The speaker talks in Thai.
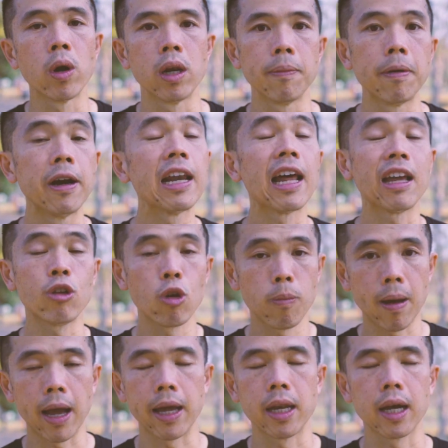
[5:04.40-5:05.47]
นหรือพื้นอะไรทั่ว
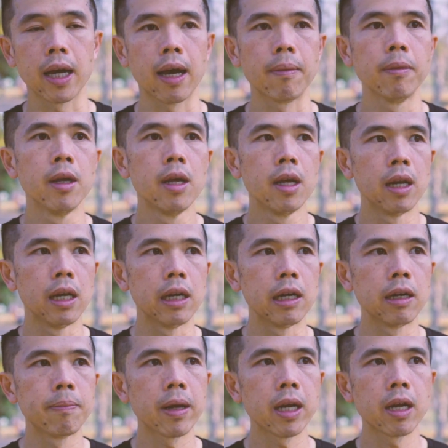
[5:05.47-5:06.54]
ไปนะครับ หรือ
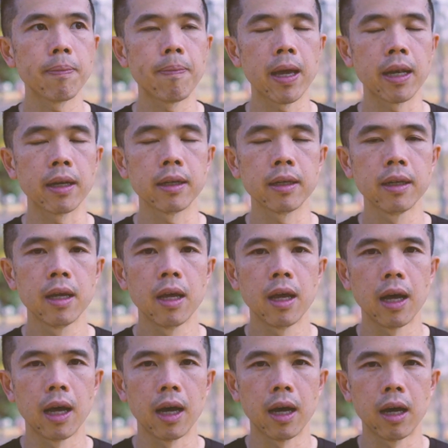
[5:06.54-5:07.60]
ไม่ก็เป็น
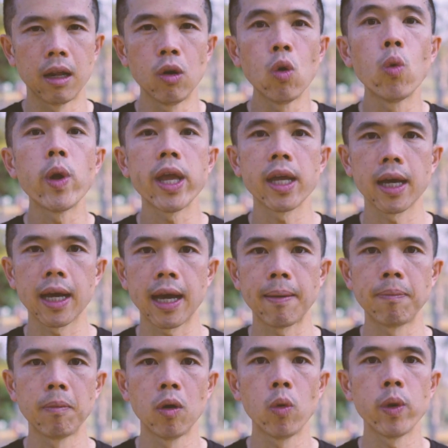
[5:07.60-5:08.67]
ลู่วิ่งอะครับ
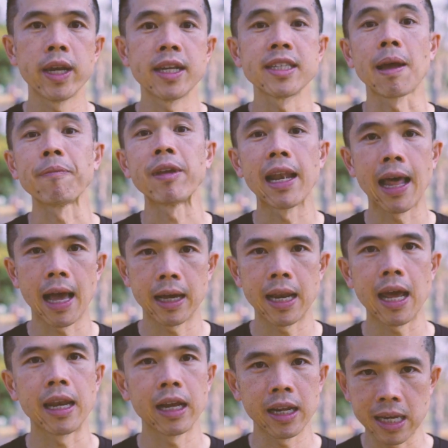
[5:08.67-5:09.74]
ลู่วิ่งในสามกีฬาก็ได้
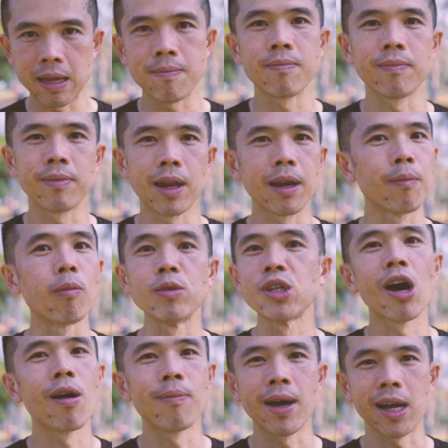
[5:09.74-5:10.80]
นั่นก็นิ่มนั่นผมช
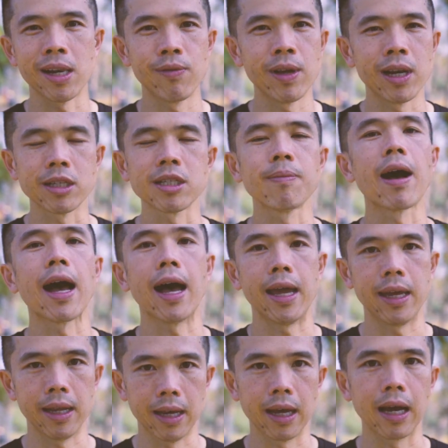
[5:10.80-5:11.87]
อบมากเลยวิ่งแล้วสบาย
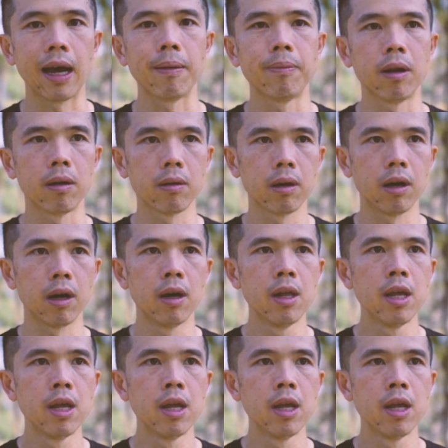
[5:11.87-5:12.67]
นะครับ แล้วก็